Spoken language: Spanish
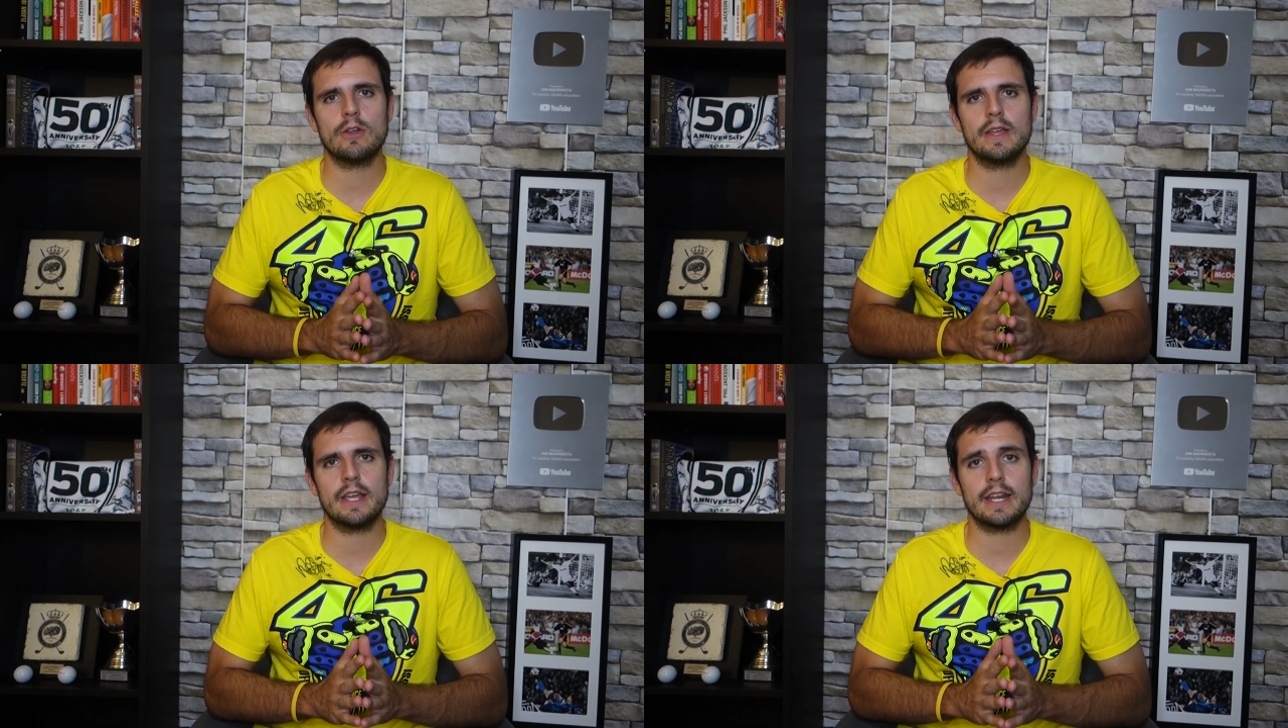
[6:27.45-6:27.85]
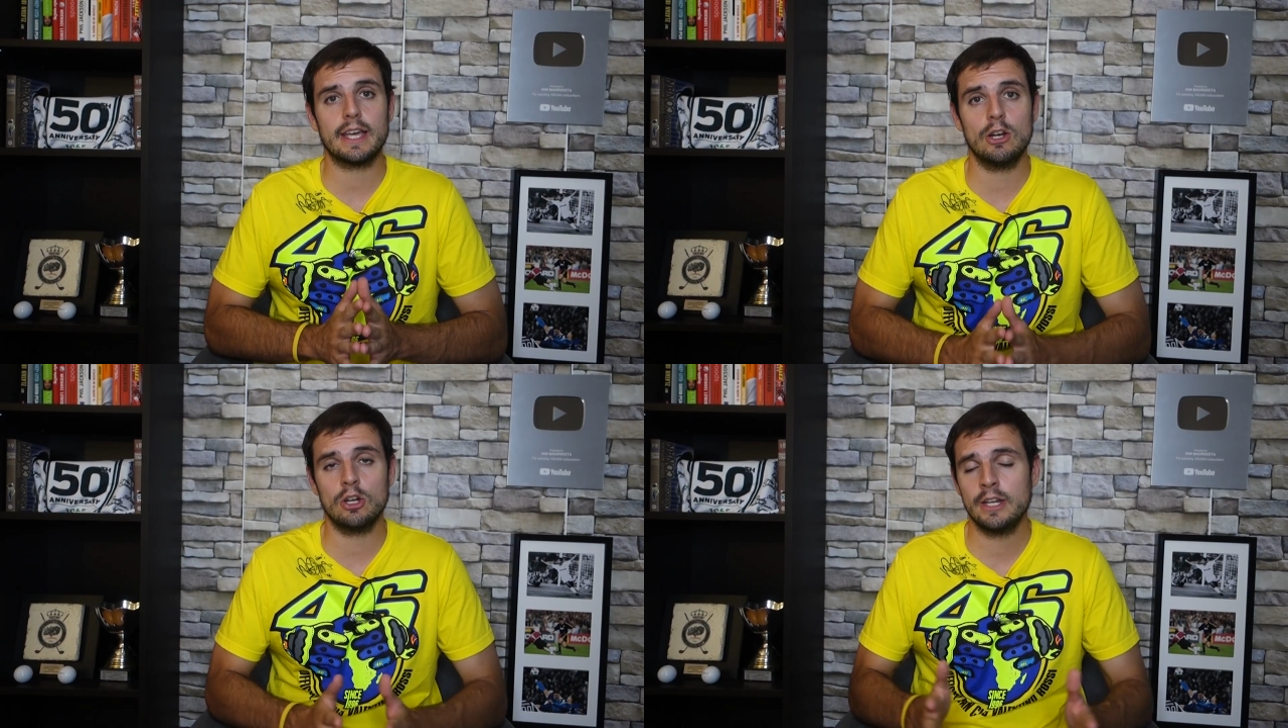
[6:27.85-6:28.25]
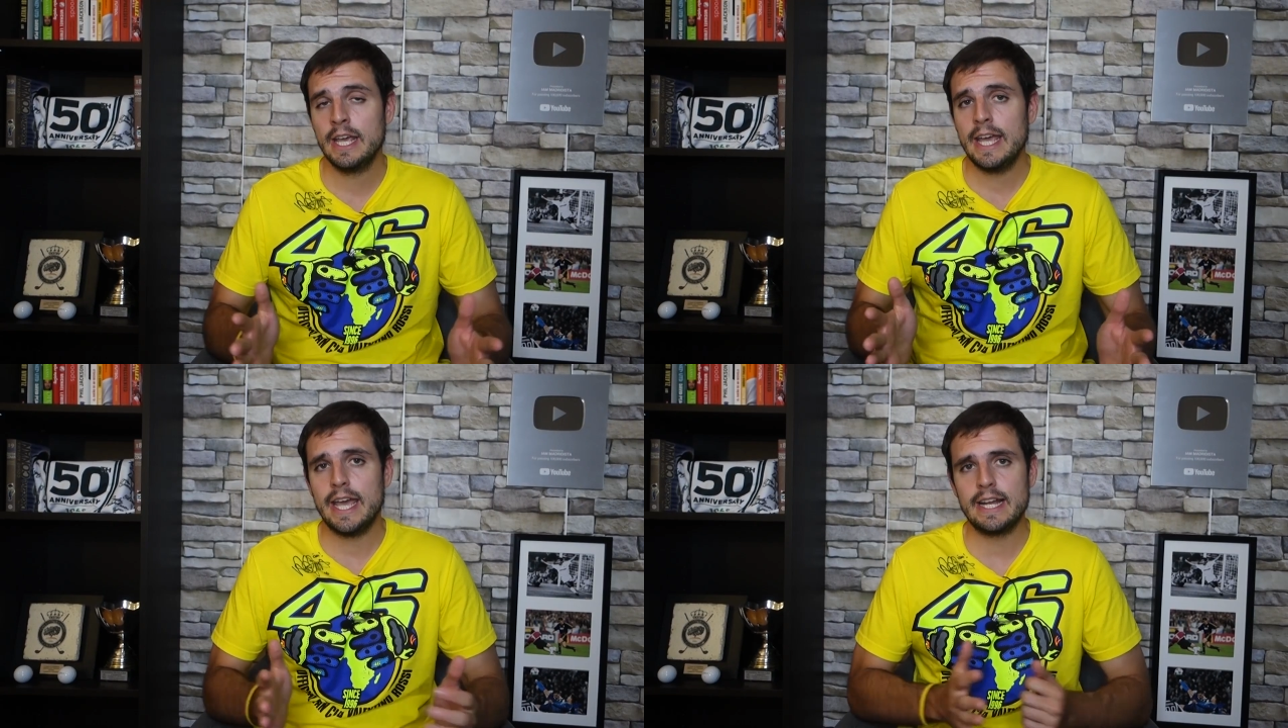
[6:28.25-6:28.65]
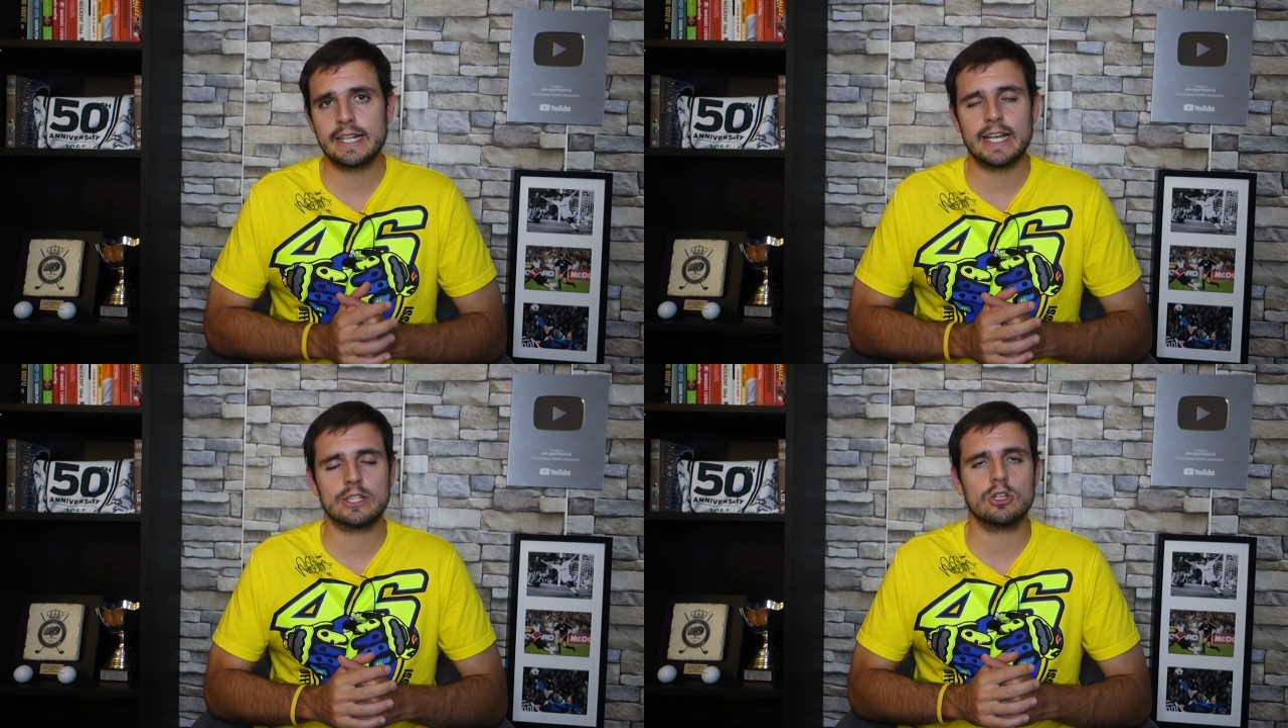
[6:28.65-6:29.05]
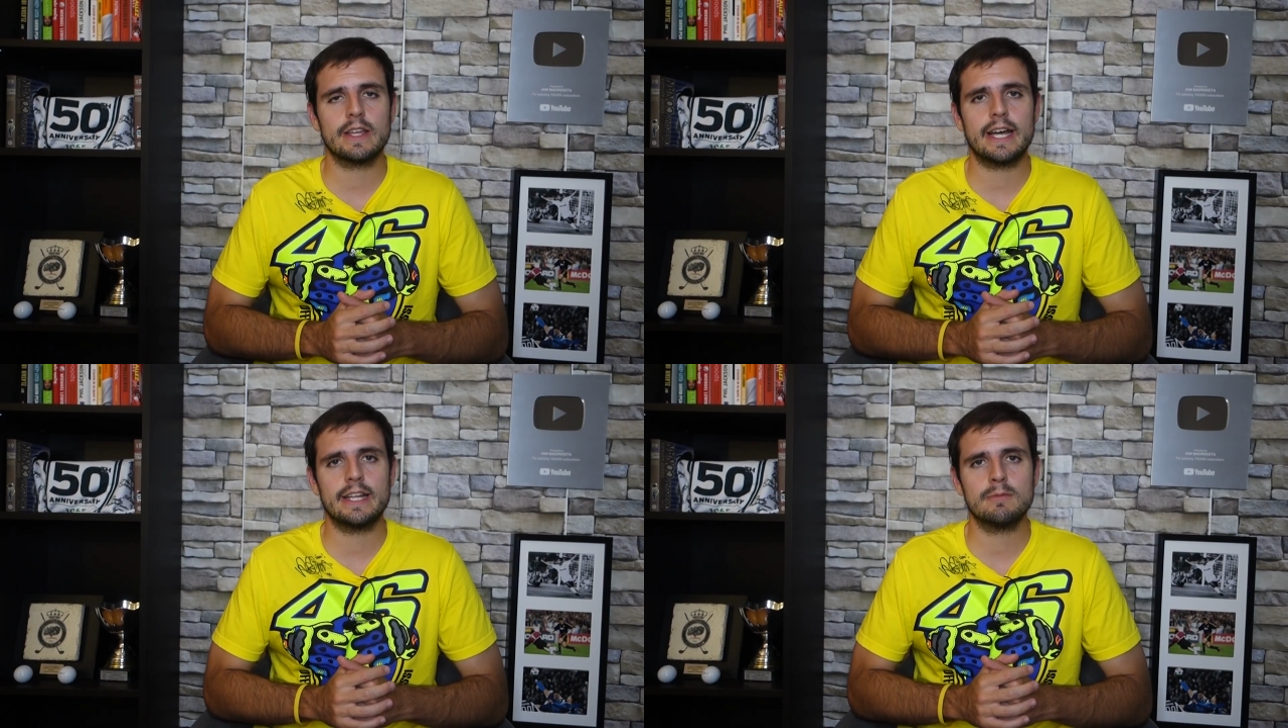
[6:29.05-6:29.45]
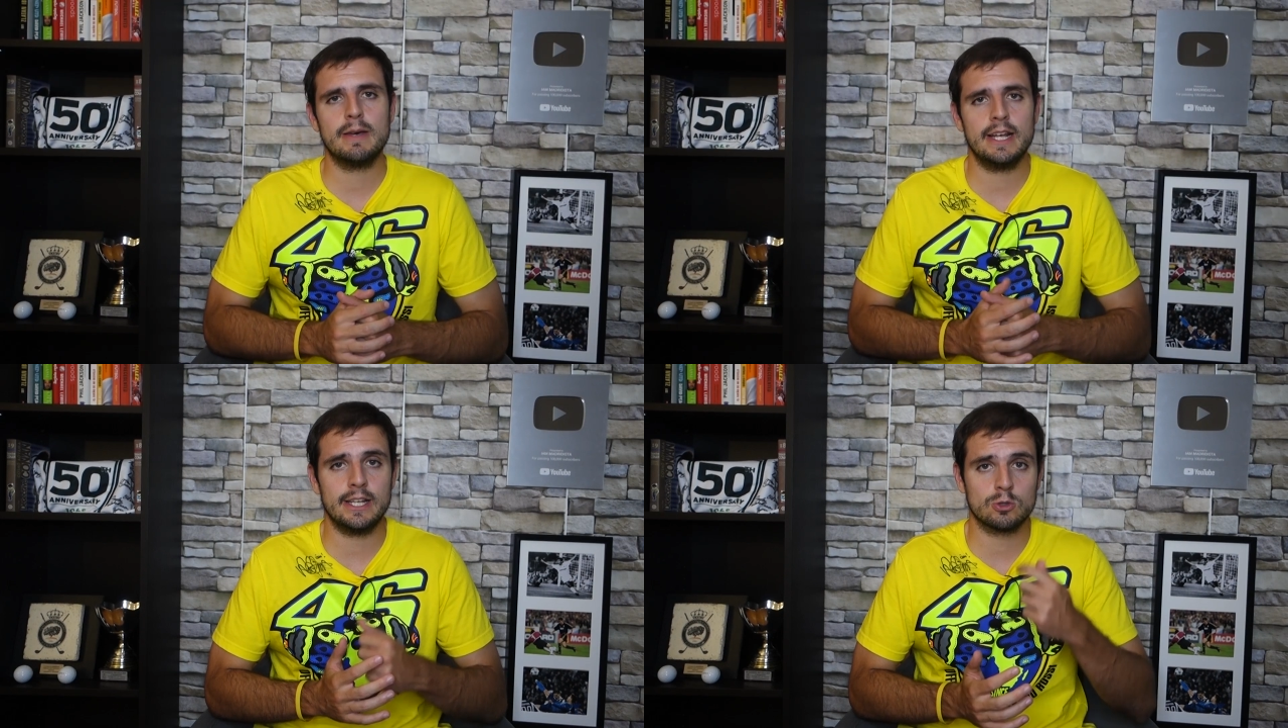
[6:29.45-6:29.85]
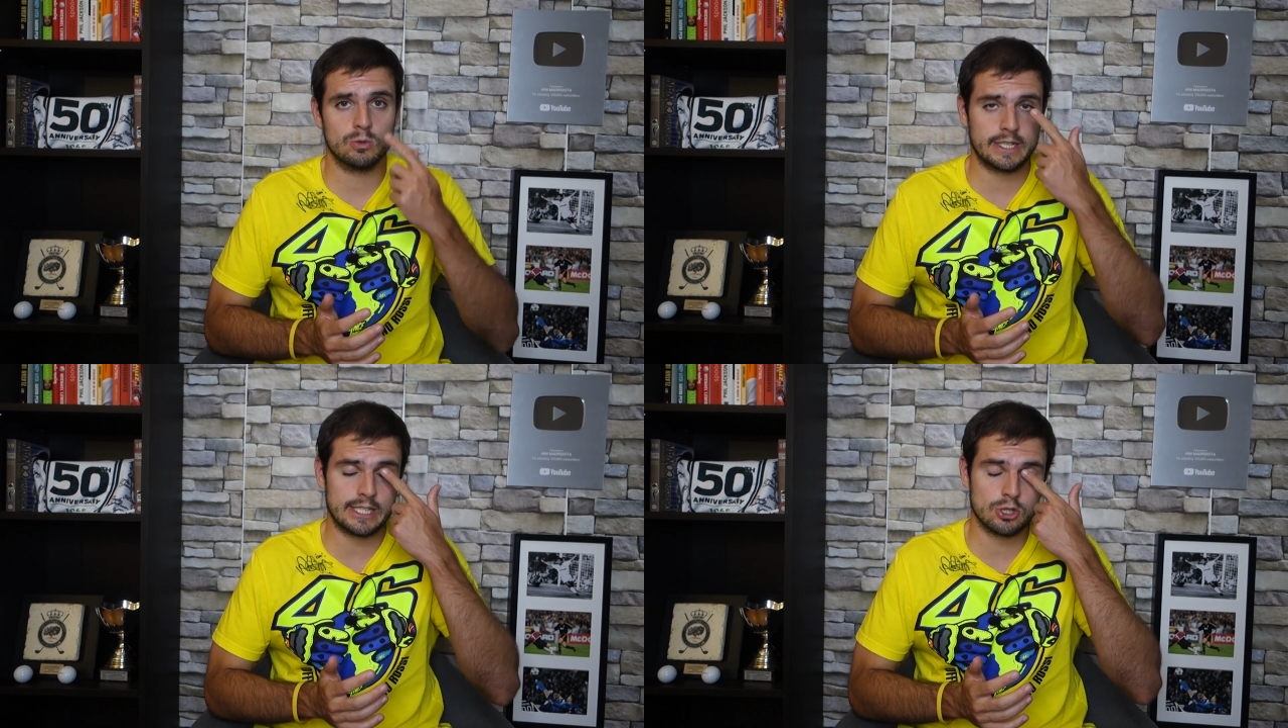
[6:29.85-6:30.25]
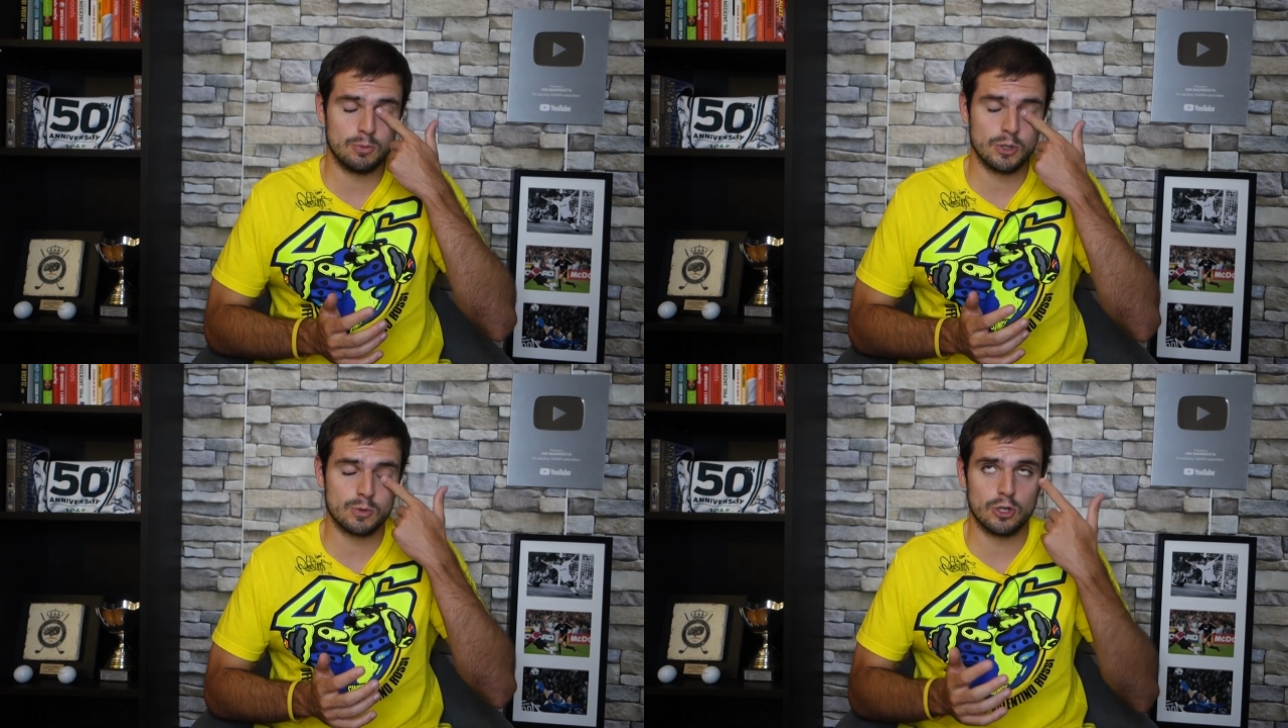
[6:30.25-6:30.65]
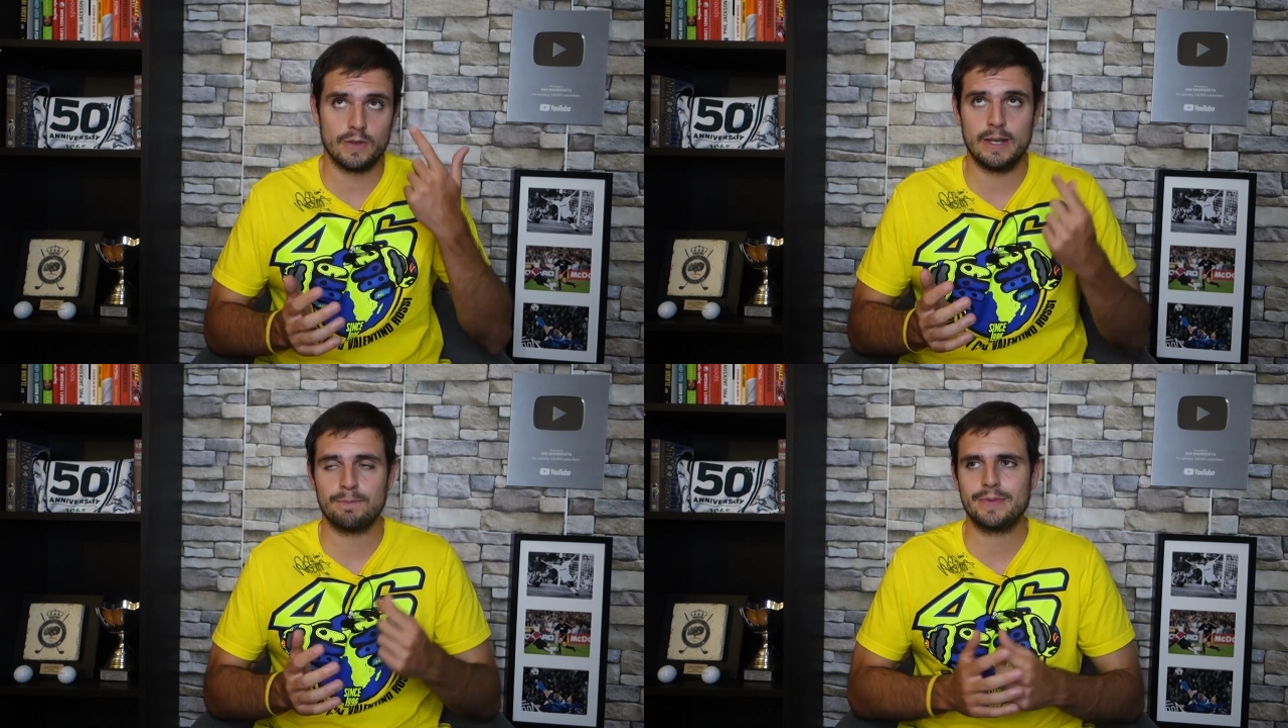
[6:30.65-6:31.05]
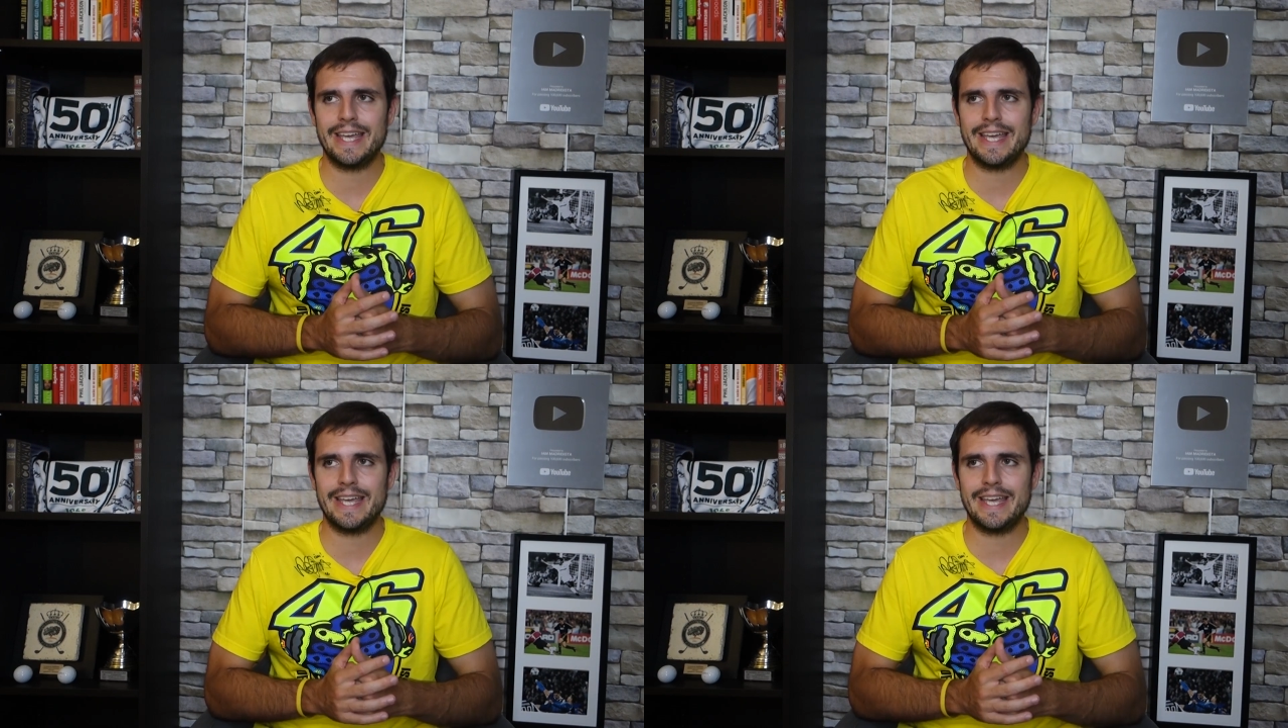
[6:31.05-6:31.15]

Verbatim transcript: lo de Reguilón. En el caso de Gareth Bale es un caso, pues bueno, de,